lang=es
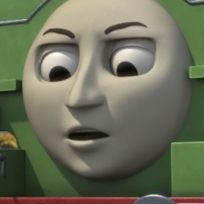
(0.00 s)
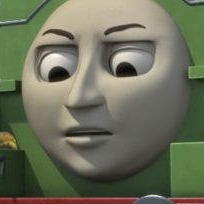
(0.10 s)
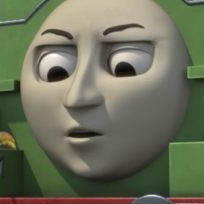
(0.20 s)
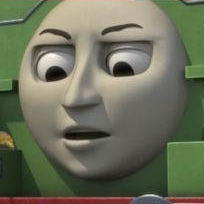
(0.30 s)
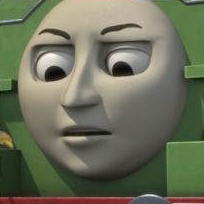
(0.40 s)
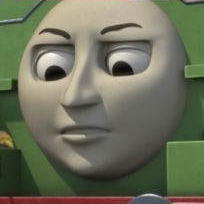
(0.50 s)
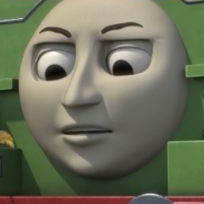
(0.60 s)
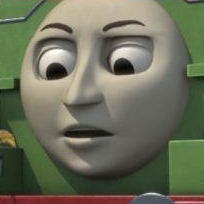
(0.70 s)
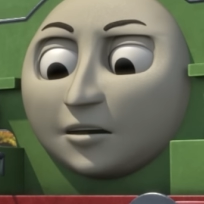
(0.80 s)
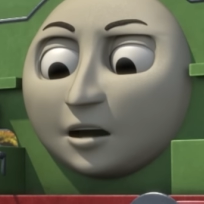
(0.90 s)
¿Qué dijo
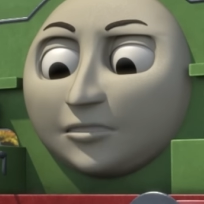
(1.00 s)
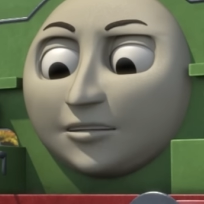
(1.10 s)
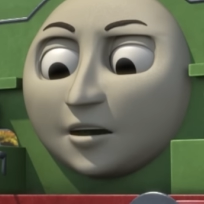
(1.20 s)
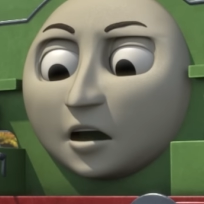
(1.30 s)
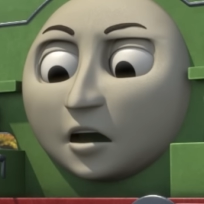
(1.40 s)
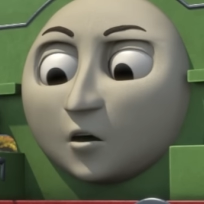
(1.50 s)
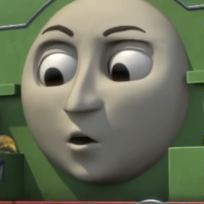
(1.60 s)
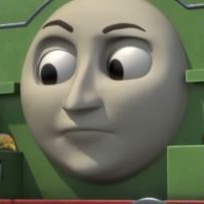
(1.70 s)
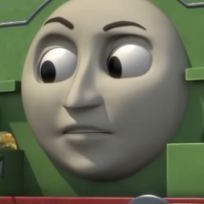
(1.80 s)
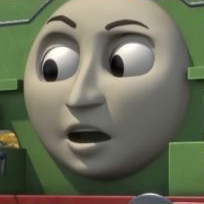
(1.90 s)
Resh otra
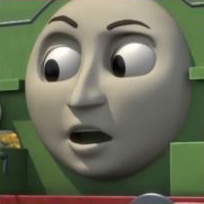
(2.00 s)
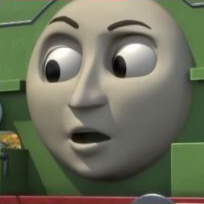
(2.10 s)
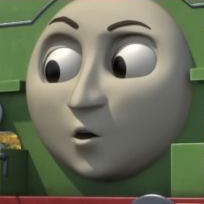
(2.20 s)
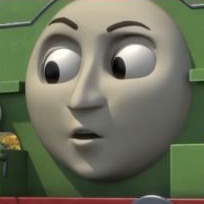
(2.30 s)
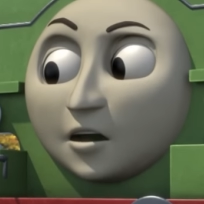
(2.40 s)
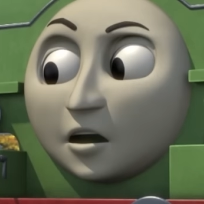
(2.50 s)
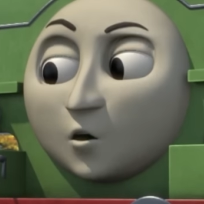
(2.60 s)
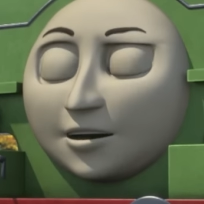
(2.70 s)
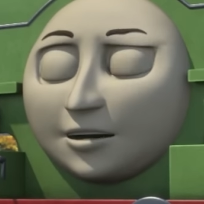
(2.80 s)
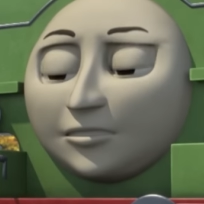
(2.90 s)
vez?
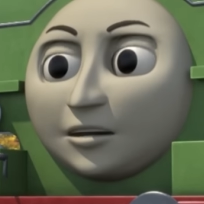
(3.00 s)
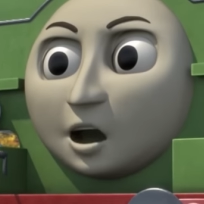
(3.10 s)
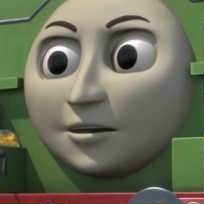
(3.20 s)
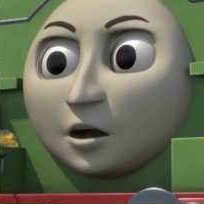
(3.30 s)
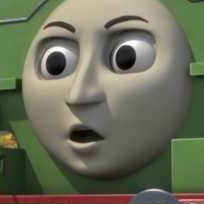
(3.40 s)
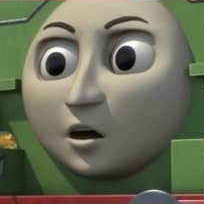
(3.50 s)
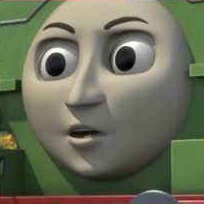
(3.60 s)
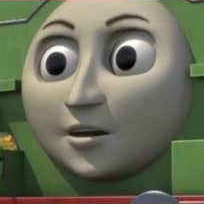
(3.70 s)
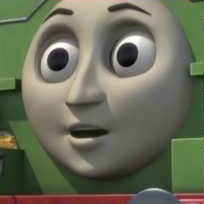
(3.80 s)
¿Reparar? ¿Reciclar?